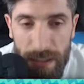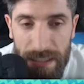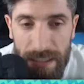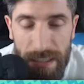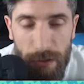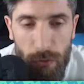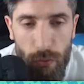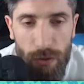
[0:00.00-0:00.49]

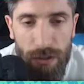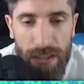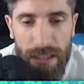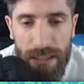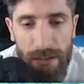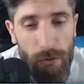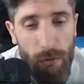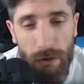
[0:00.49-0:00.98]
anche lui
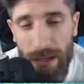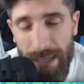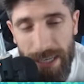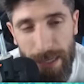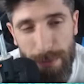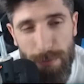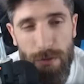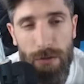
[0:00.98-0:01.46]
che con la
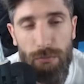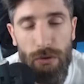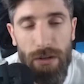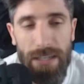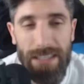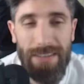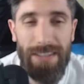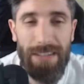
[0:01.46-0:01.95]
capsula
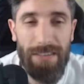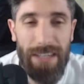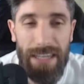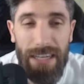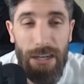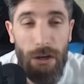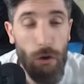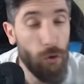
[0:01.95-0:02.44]
poi arriva ad
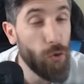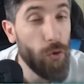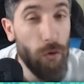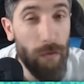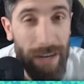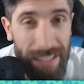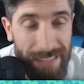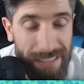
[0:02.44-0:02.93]
avere
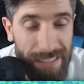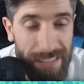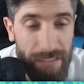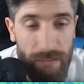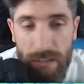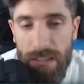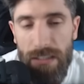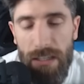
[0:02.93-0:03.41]
90
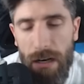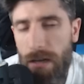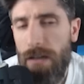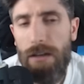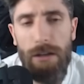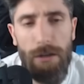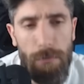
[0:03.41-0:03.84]
di vita,